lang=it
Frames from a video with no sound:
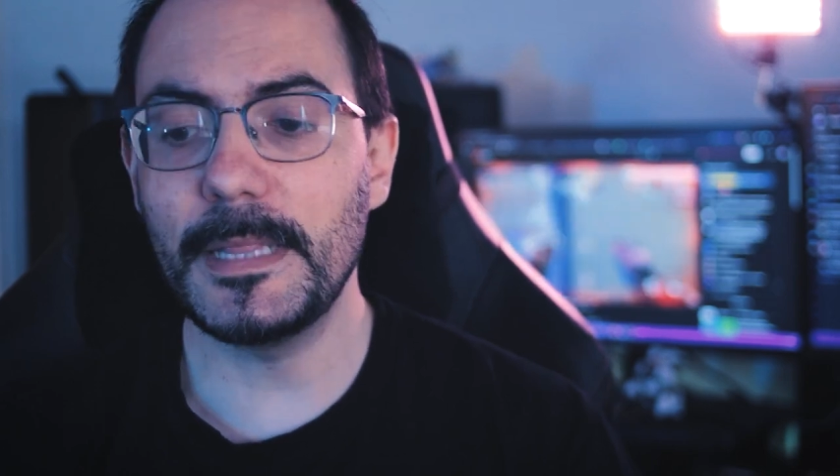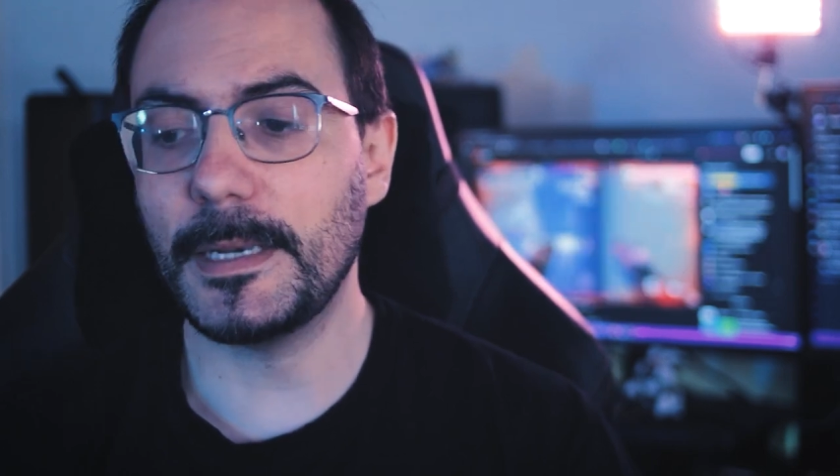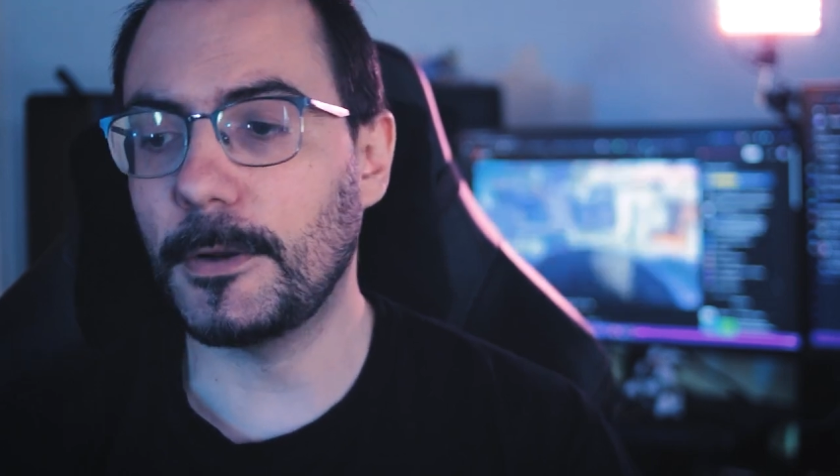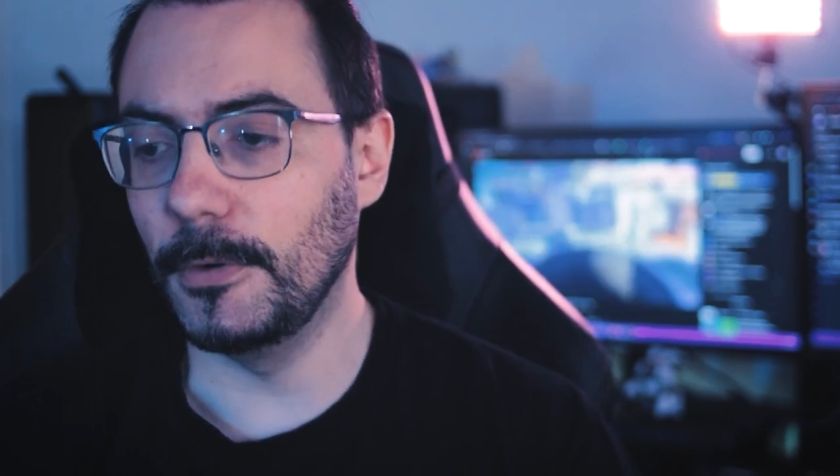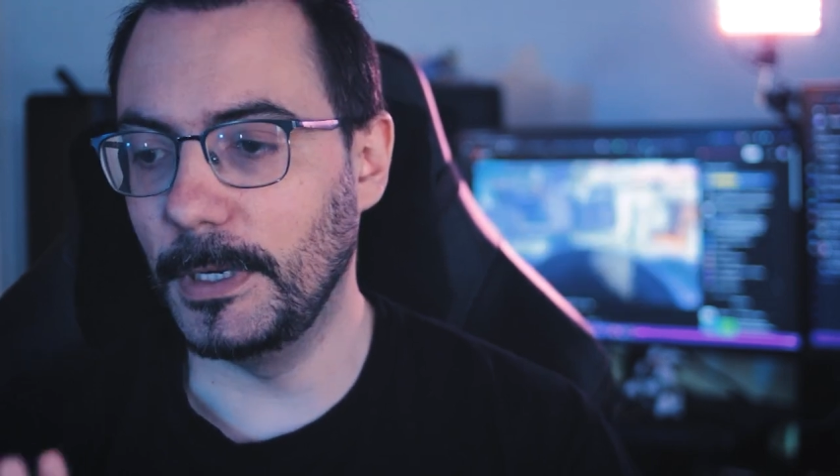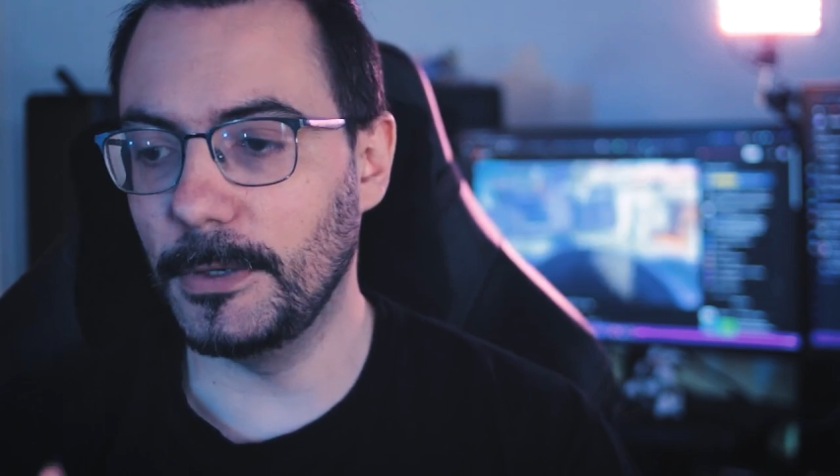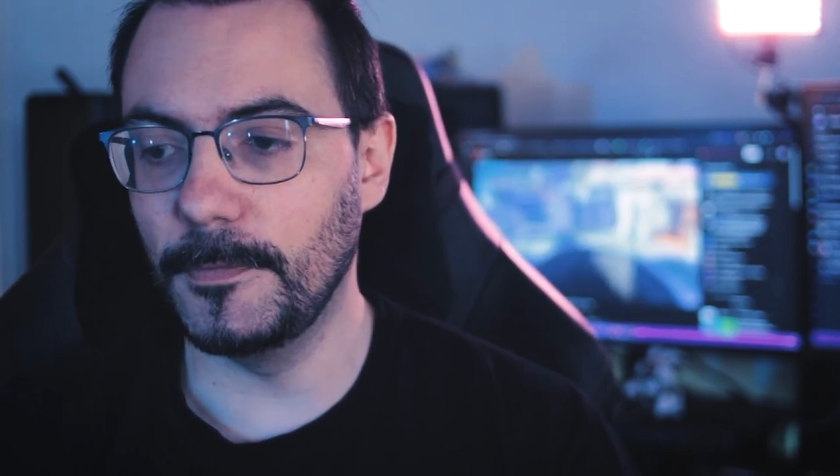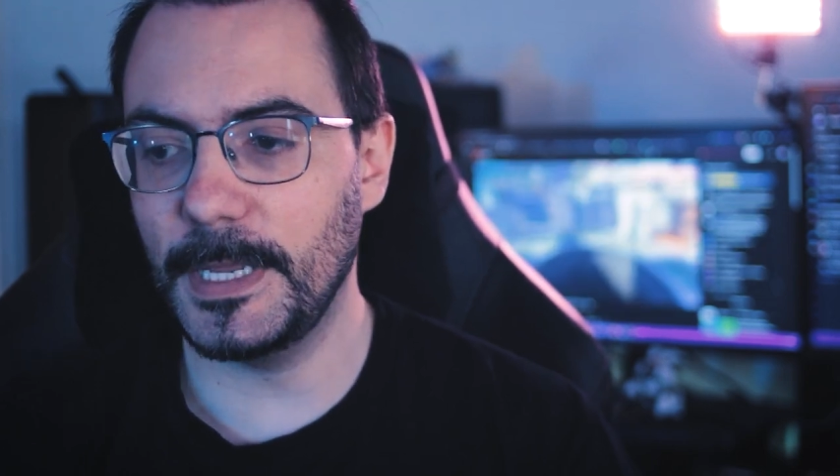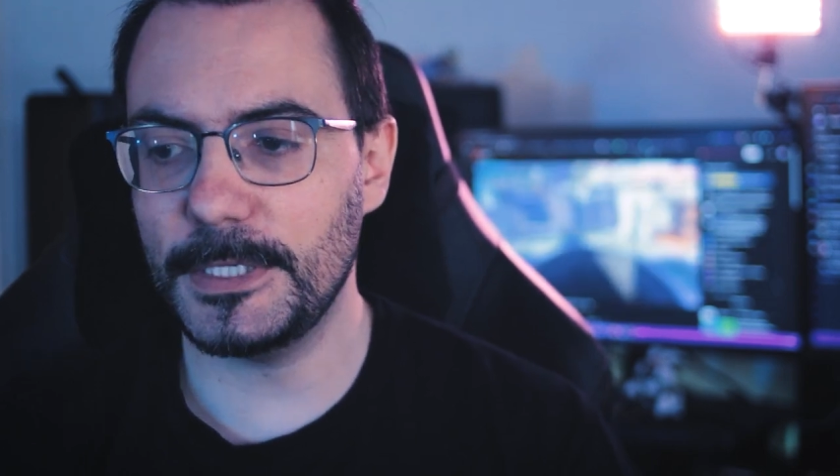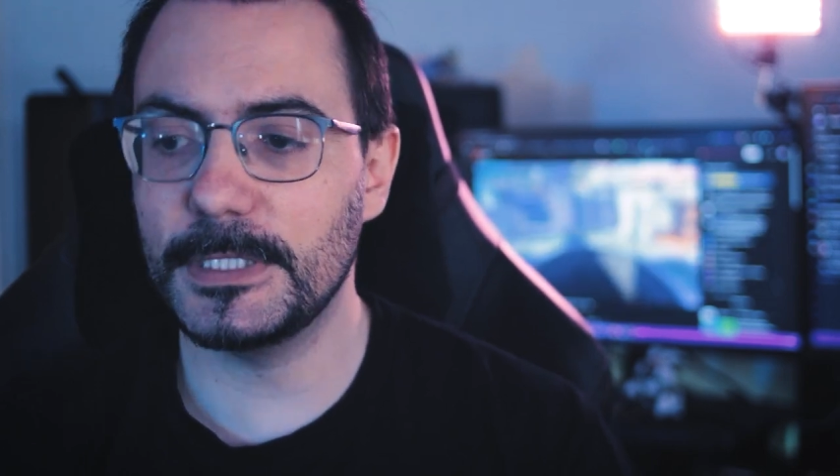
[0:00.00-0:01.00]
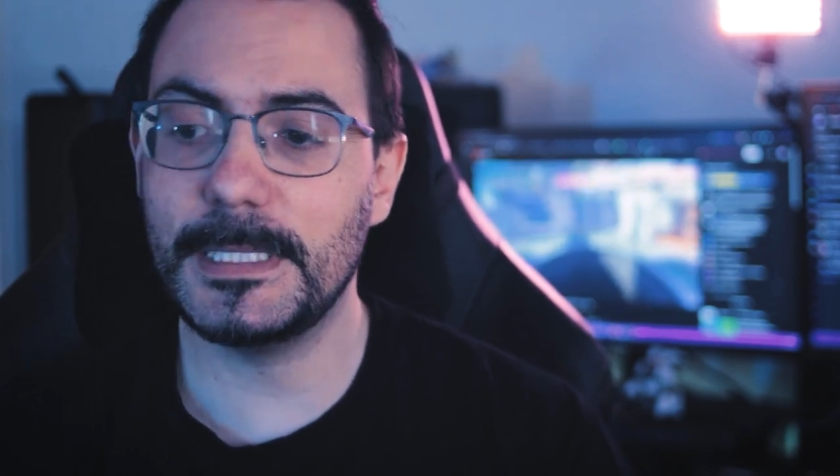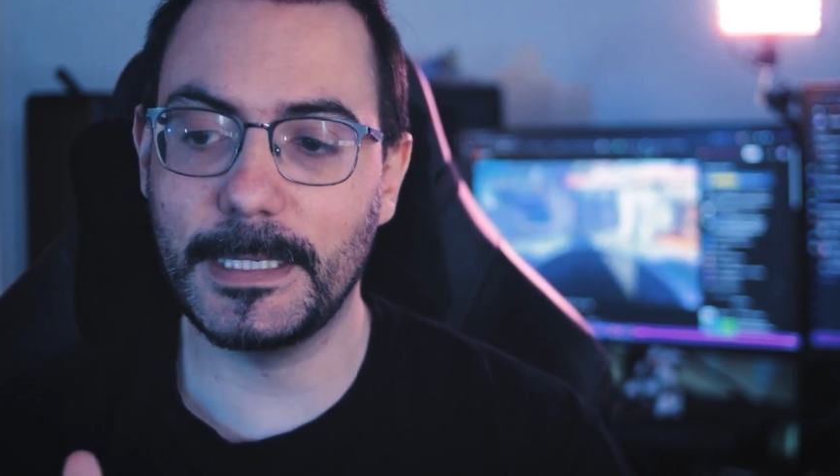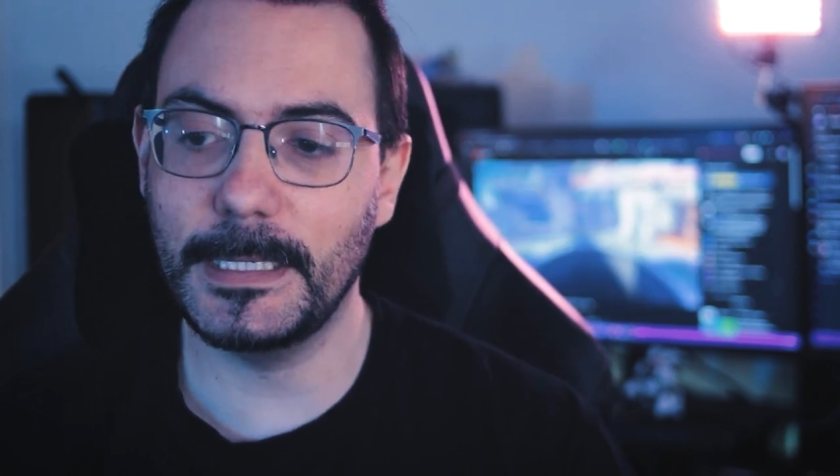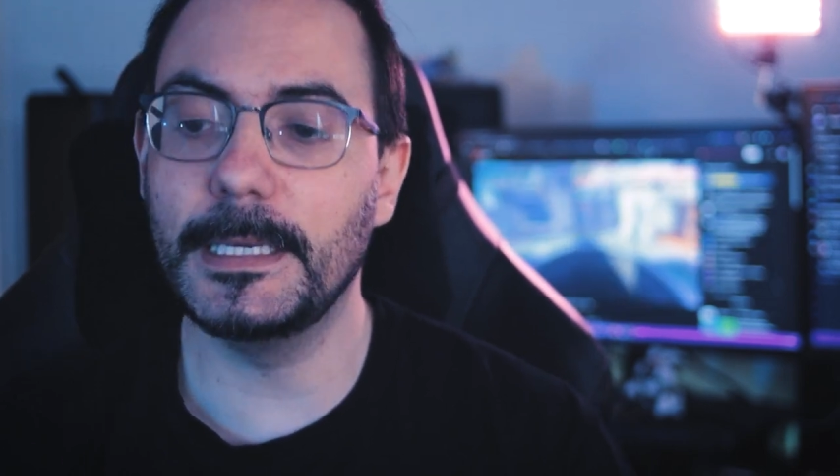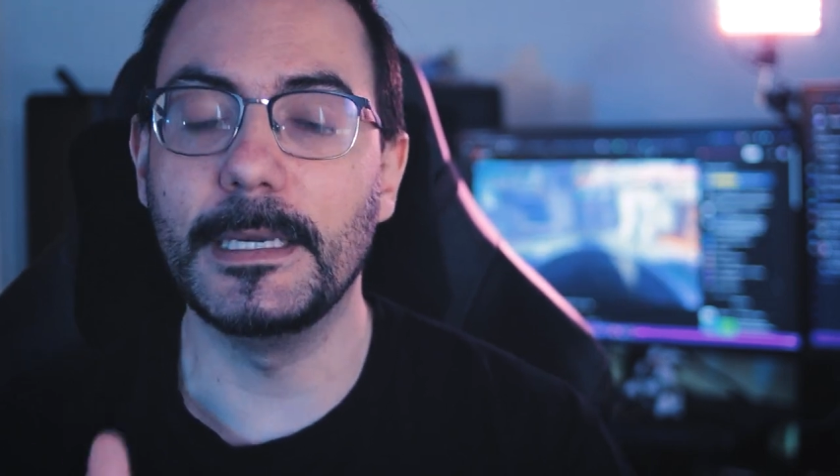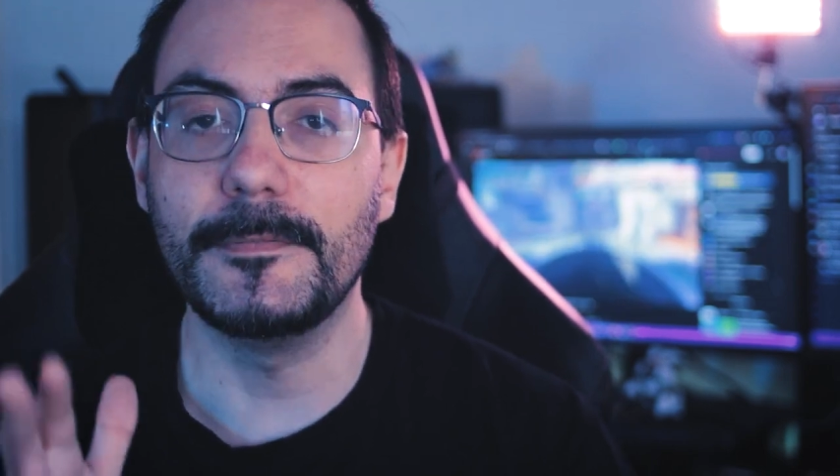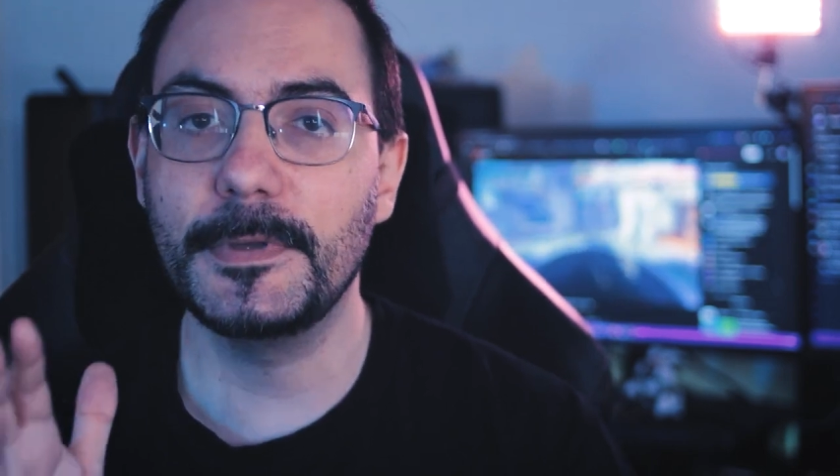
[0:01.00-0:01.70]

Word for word: Mentre ecco, League League of Legends anche lì